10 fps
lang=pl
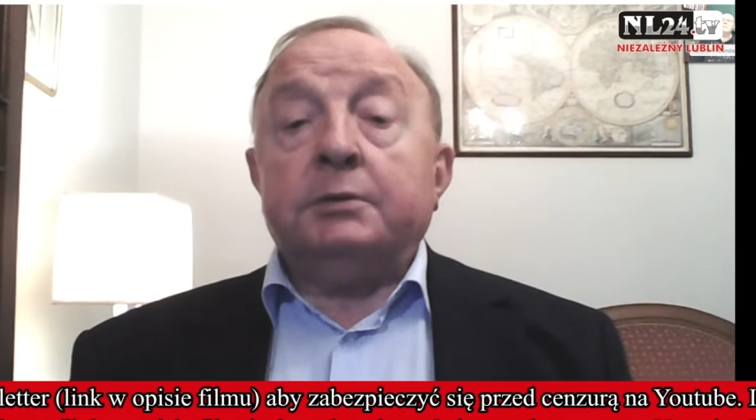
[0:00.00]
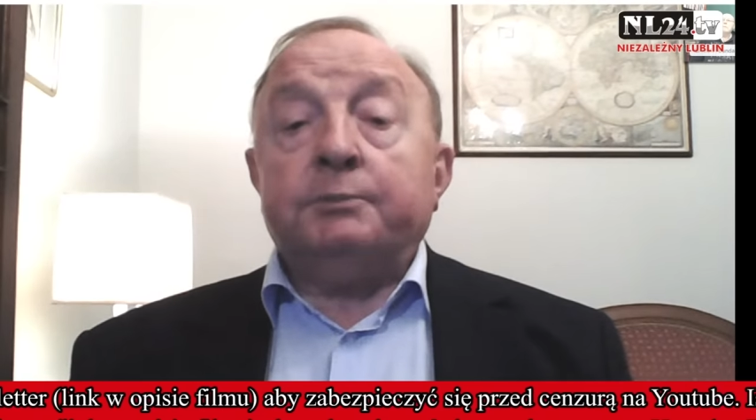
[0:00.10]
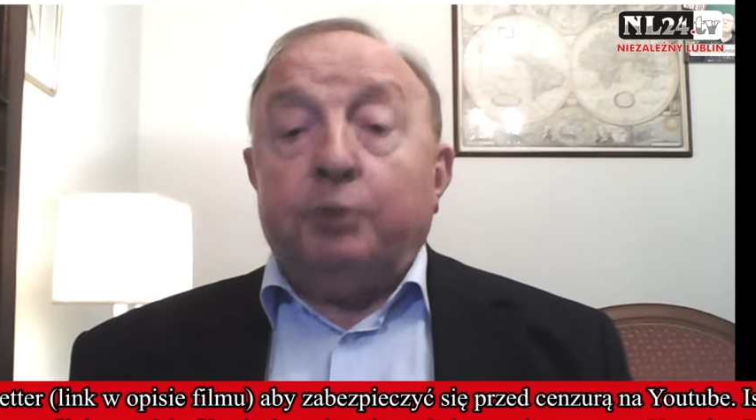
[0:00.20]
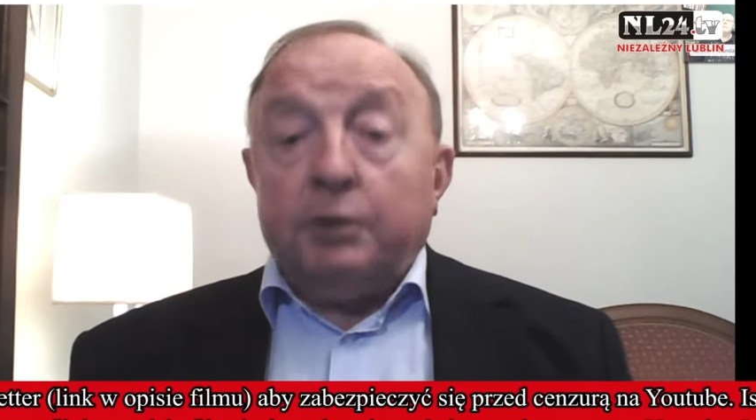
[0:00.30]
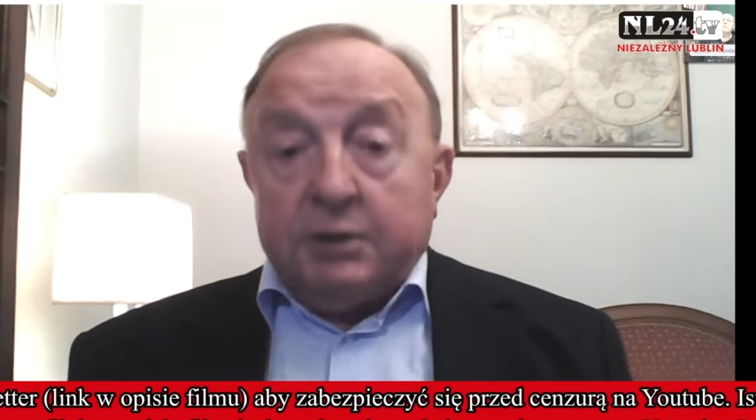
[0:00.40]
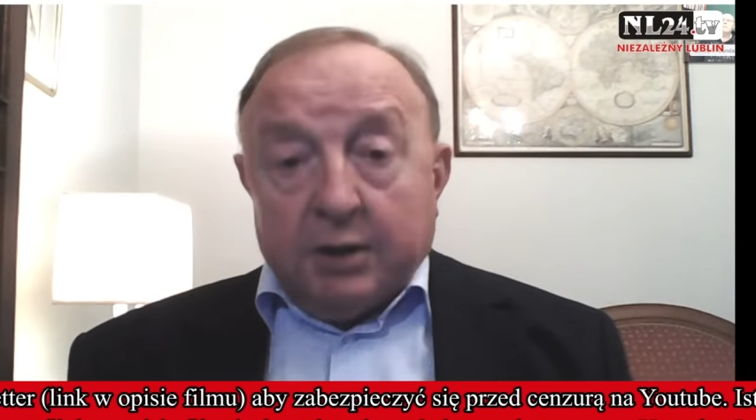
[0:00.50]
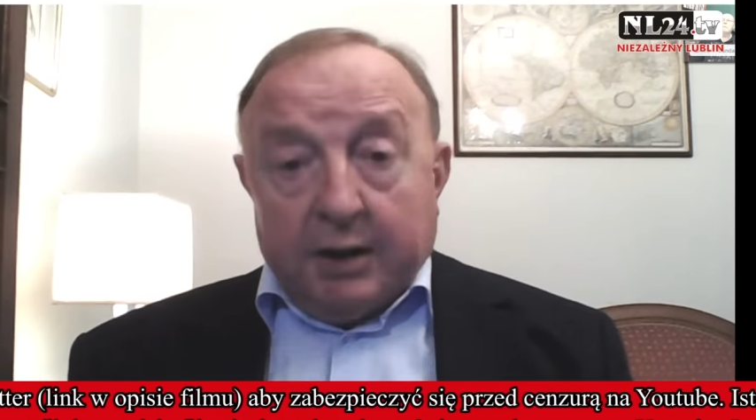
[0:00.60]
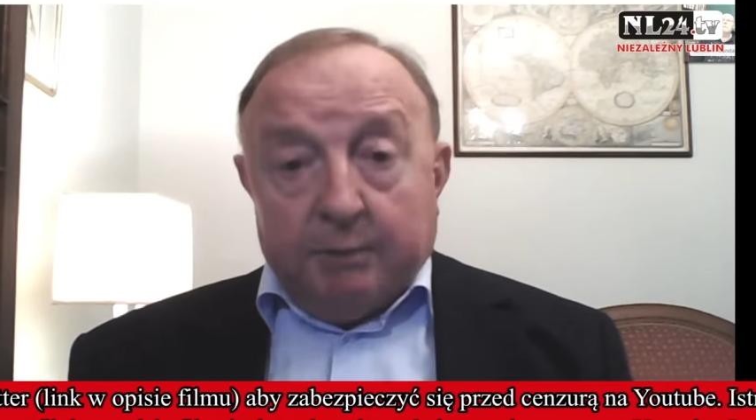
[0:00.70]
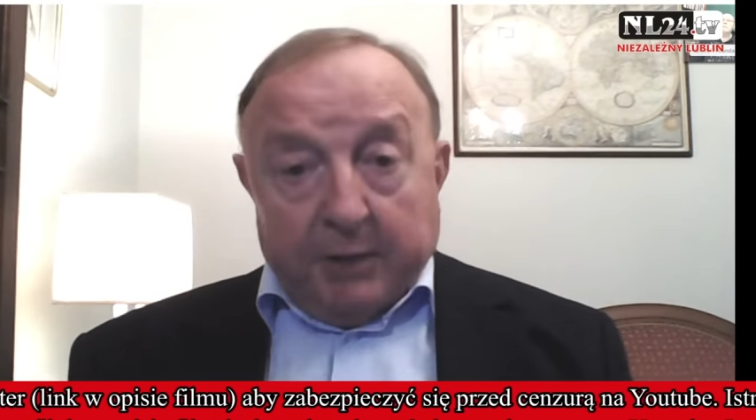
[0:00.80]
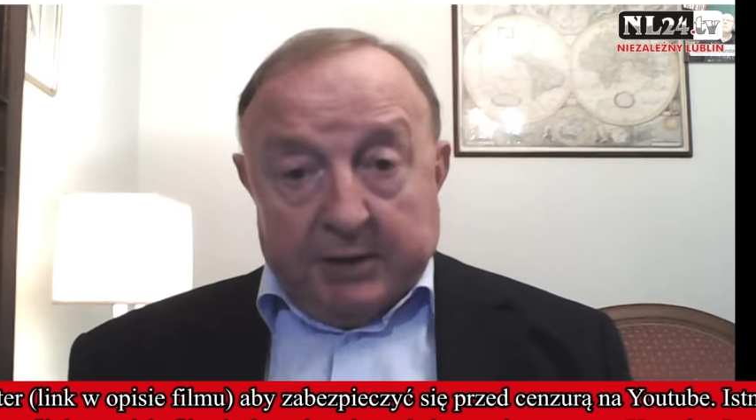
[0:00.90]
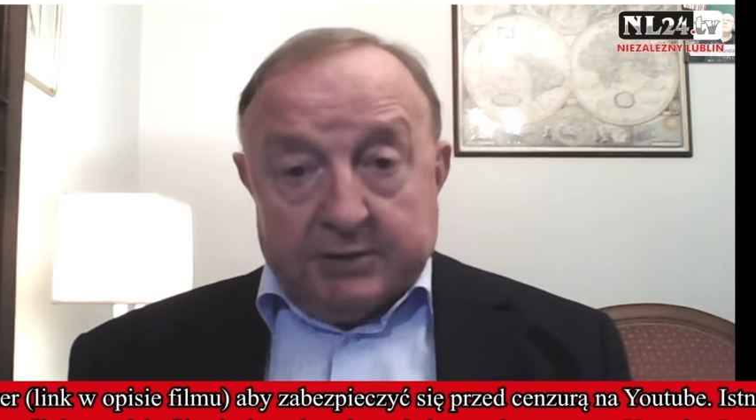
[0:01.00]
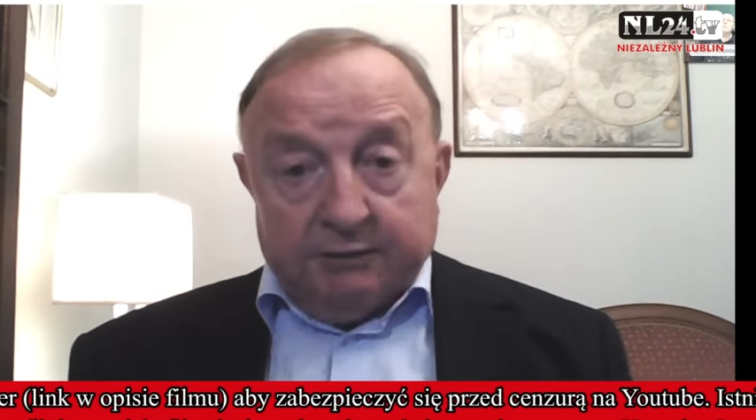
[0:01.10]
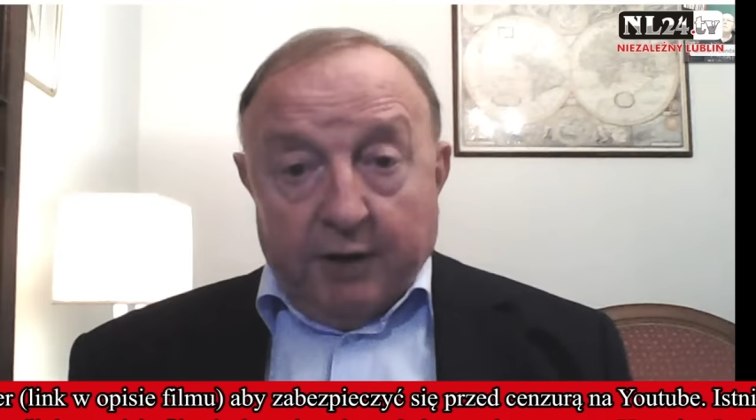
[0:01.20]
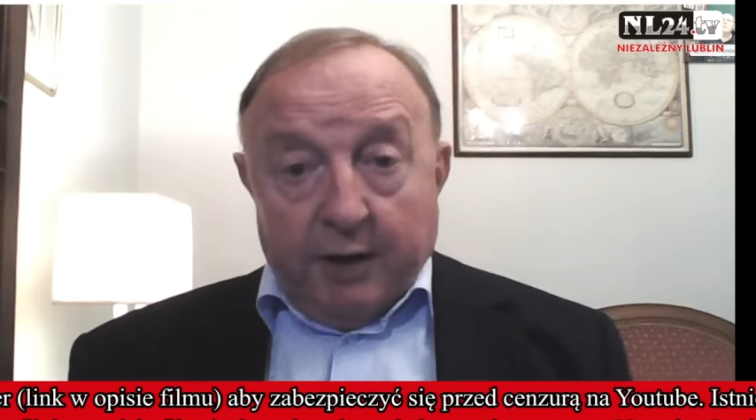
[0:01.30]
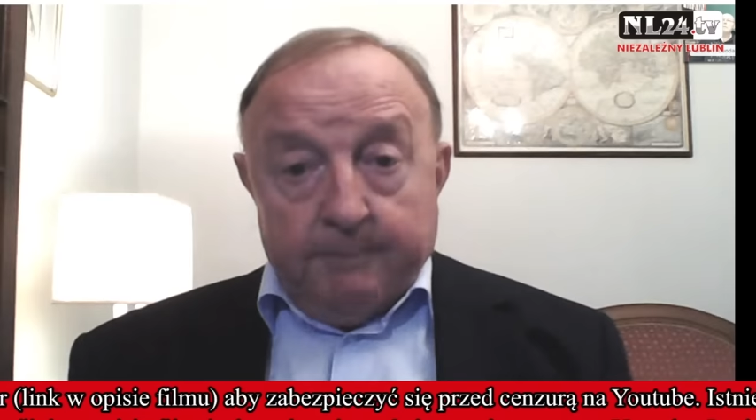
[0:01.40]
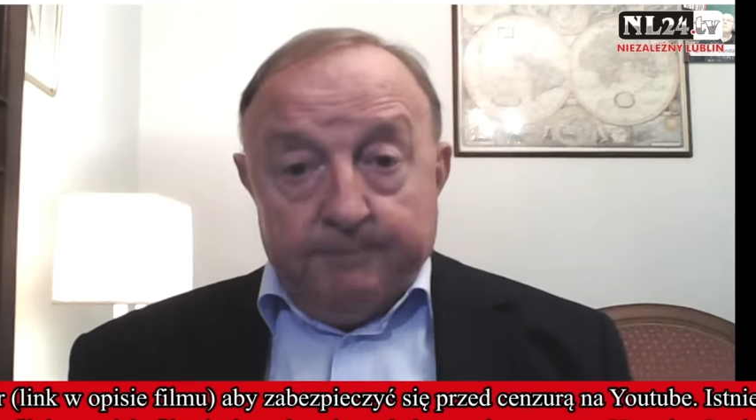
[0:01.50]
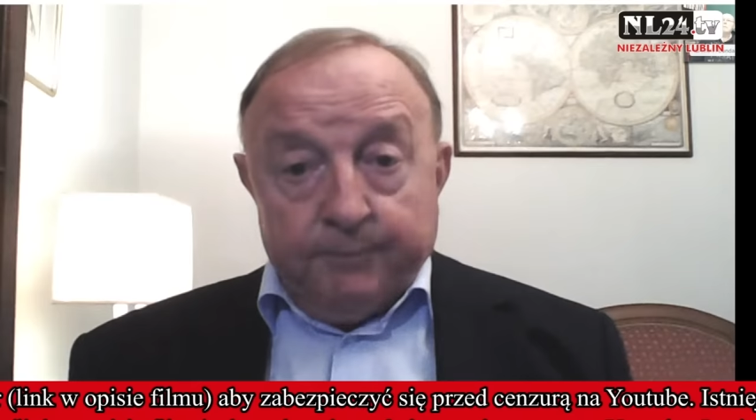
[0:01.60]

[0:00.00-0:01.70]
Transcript: y, politykę państwa.